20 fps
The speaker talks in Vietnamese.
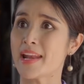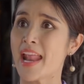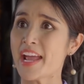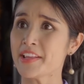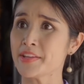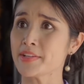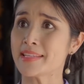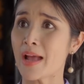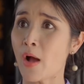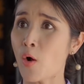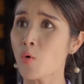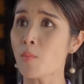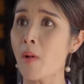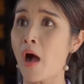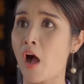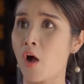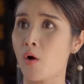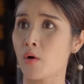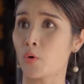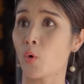mà mày để cho
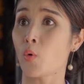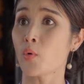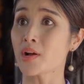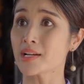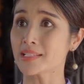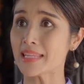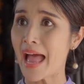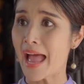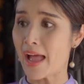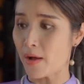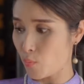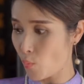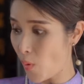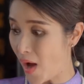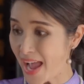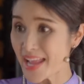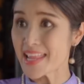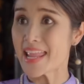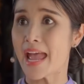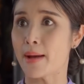trâu bò của người ta
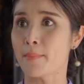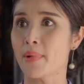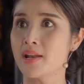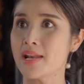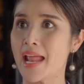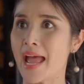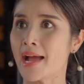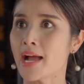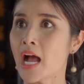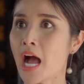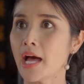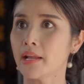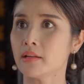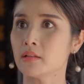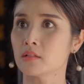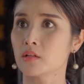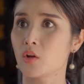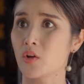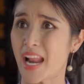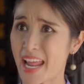qua nhà mình ăn
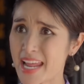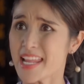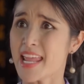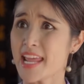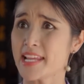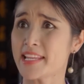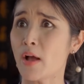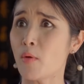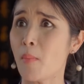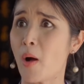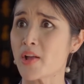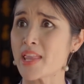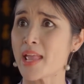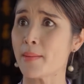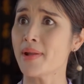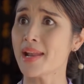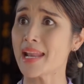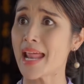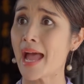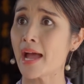hết, rồi lấy cái gì trâu
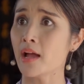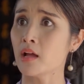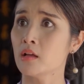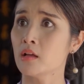bò nhà mình